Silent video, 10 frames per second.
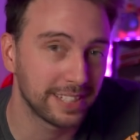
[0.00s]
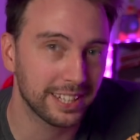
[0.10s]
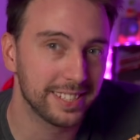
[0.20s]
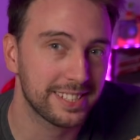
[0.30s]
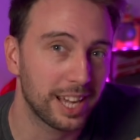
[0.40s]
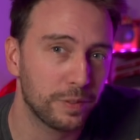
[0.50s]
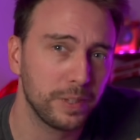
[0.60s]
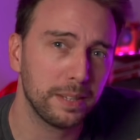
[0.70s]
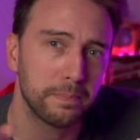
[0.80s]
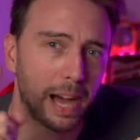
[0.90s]

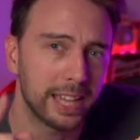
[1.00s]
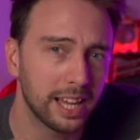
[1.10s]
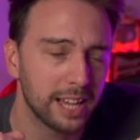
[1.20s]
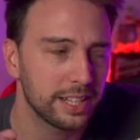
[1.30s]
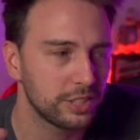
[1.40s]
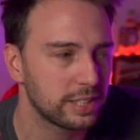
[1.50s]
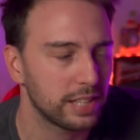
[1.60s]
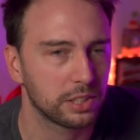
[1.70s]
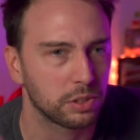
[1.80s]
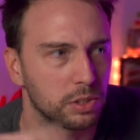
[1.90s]
interessarvi, Maya ha
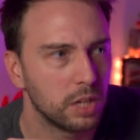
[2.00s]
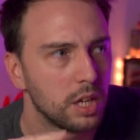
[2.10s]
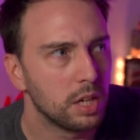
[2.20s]
registrato